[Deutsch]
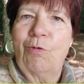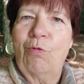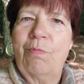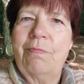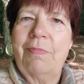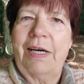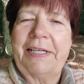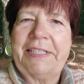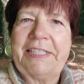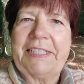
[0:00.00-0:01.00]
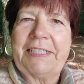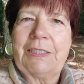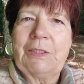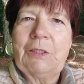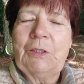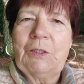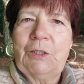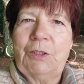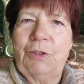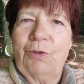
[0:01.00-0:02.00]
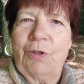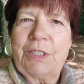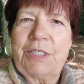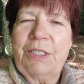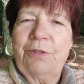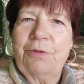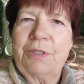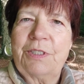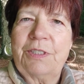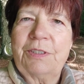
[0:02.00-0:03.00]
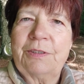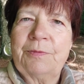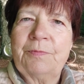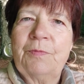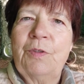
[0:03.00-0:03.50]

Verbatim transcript: oben an der Nordseeküste